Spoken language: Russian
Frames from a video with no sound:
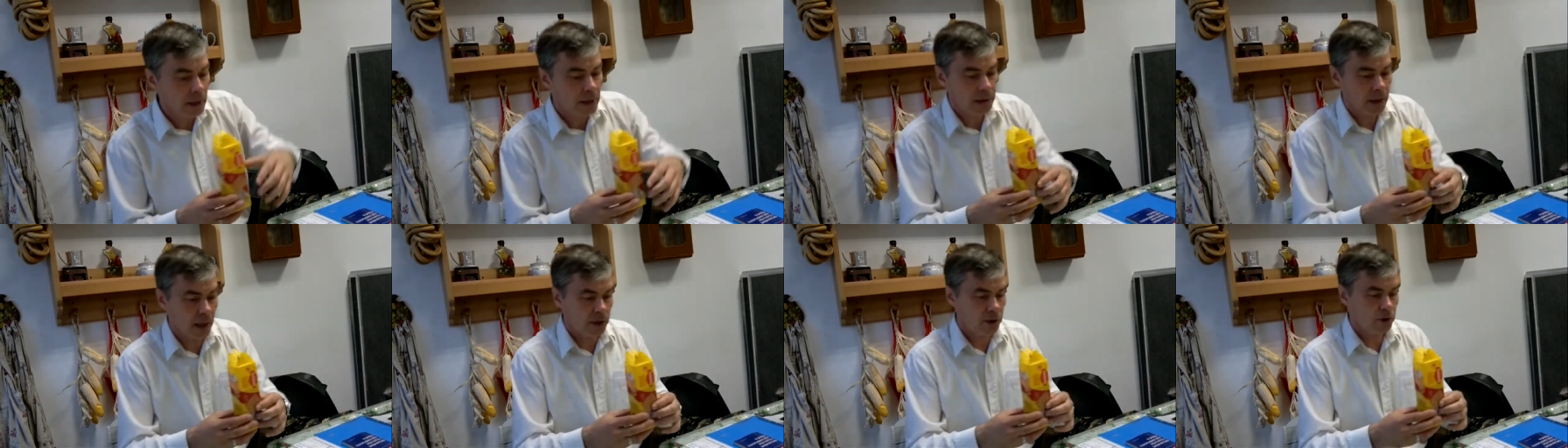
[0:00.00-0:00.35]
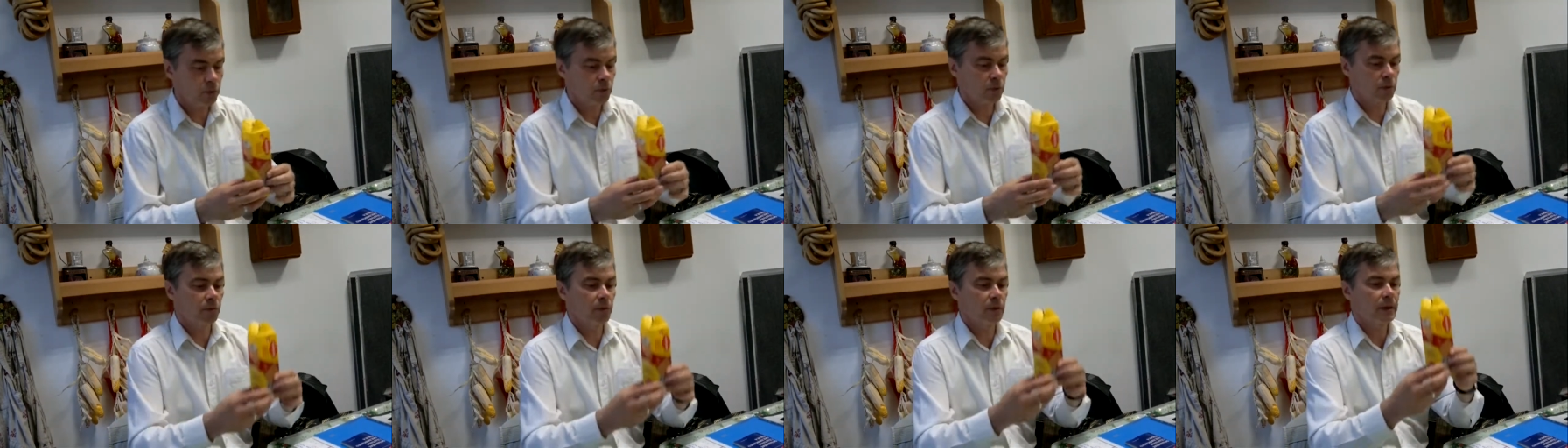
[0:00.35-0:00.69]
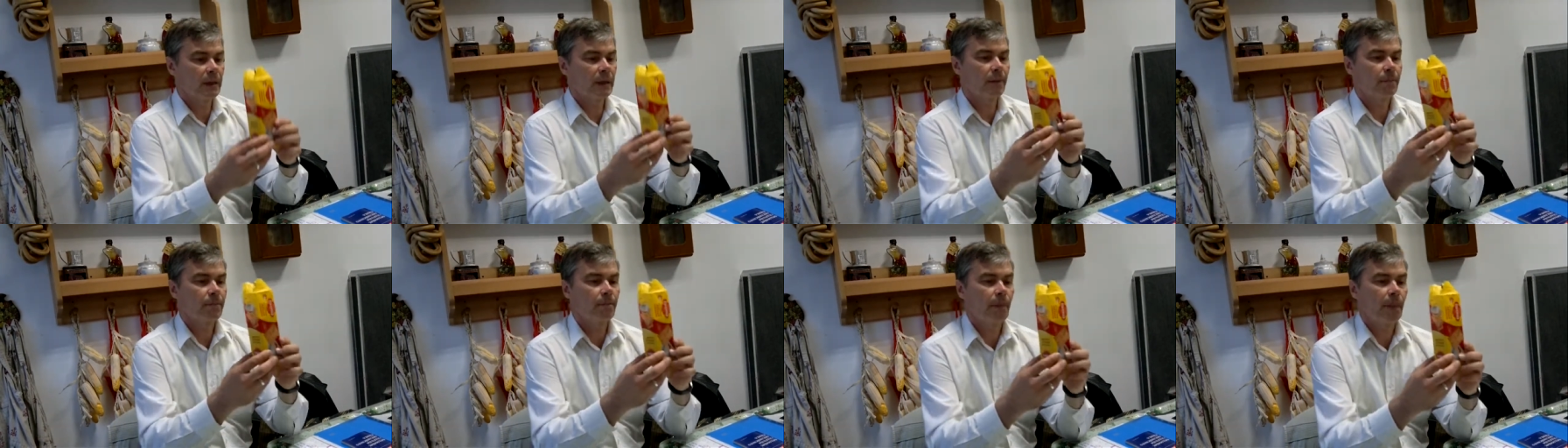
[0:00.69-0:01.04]
Также тут вот
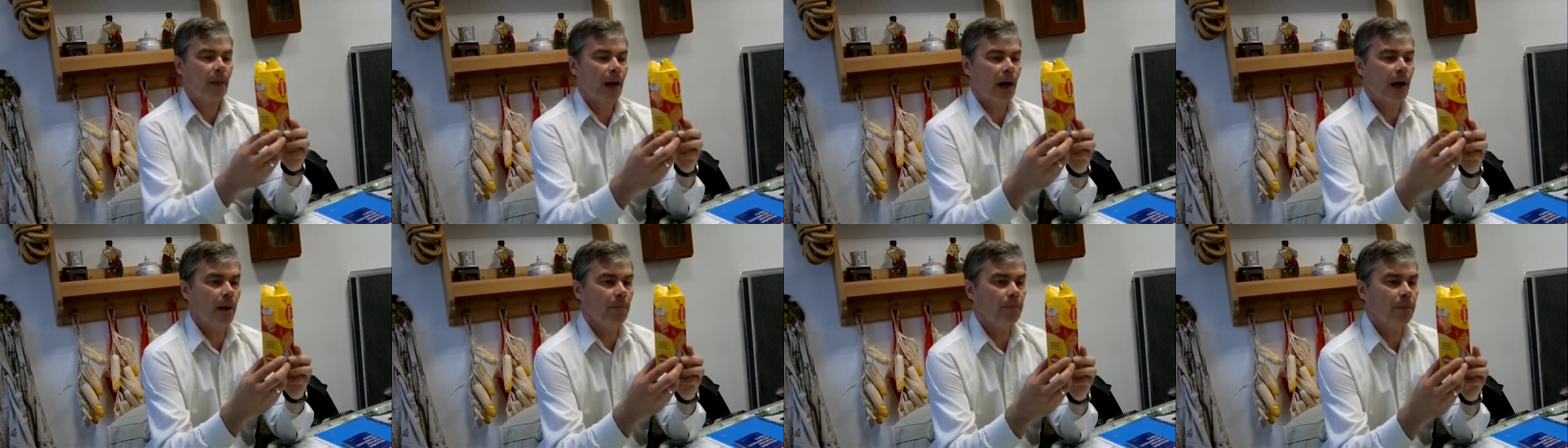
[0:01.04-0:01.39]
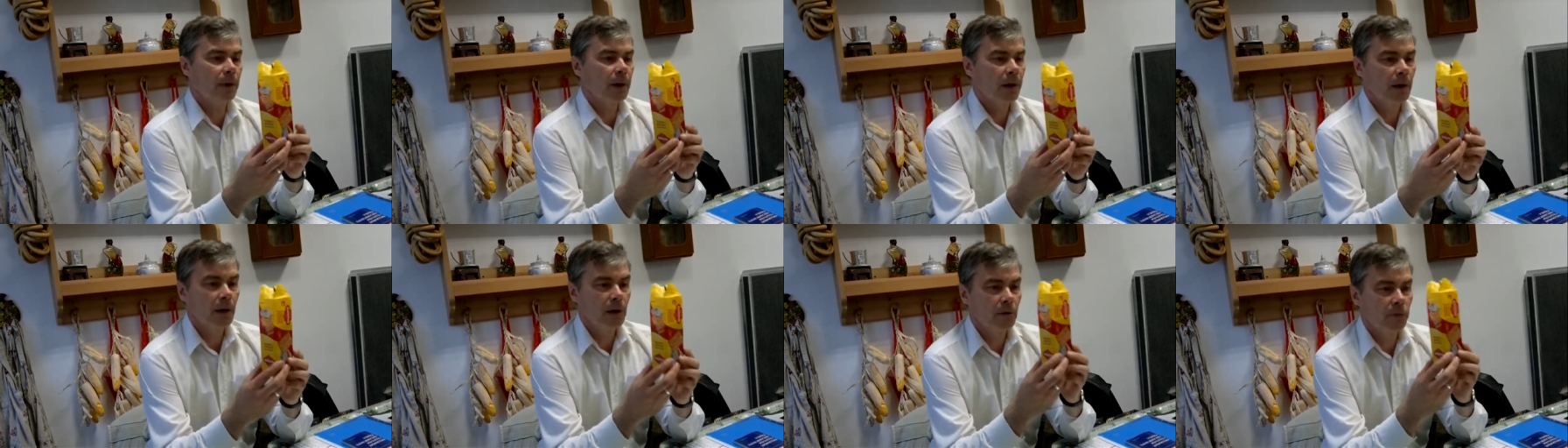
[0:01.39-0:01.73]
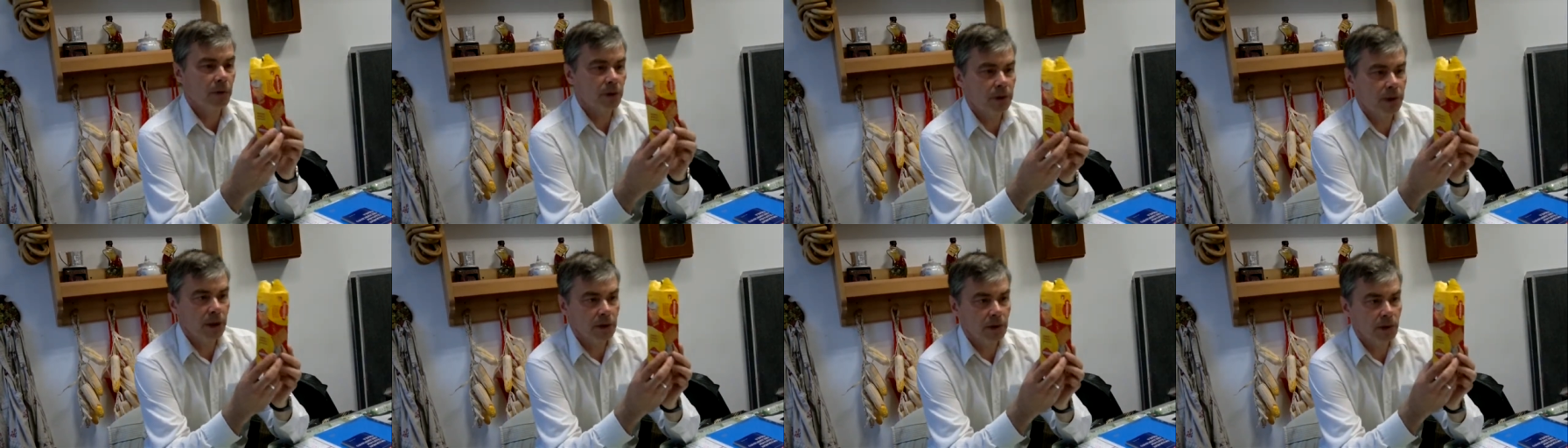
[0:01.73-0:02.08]
up,
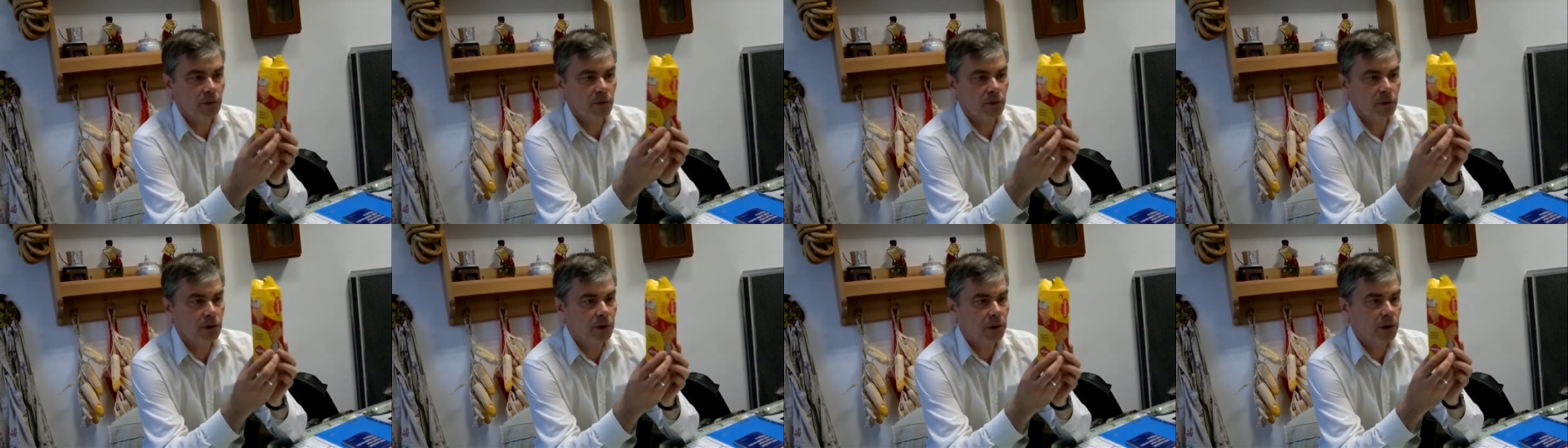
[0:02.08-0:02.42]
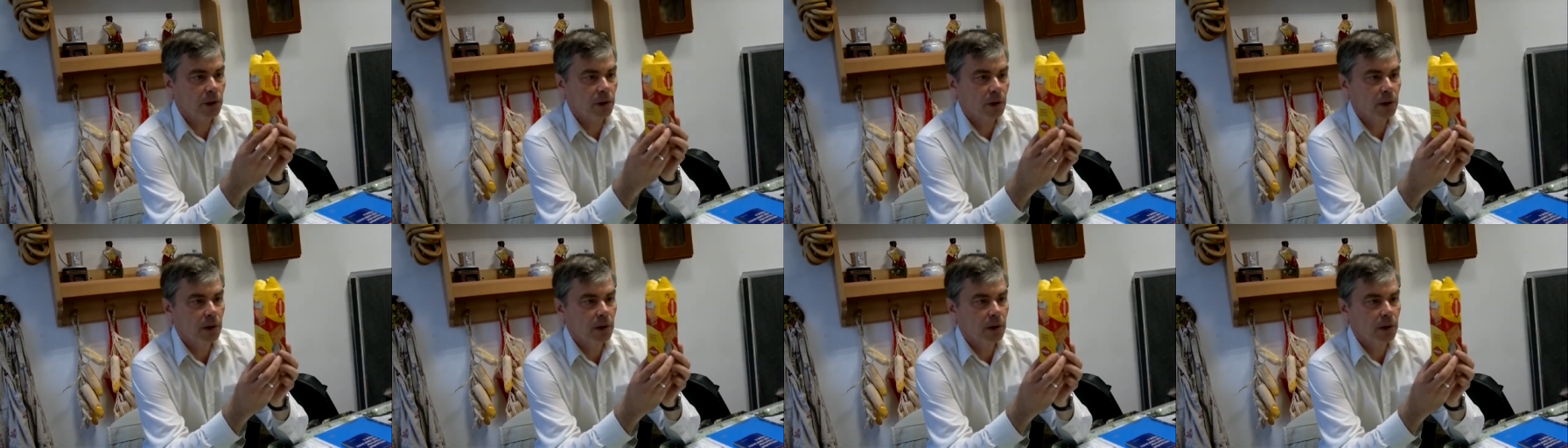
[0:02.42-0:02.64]
вот это вот,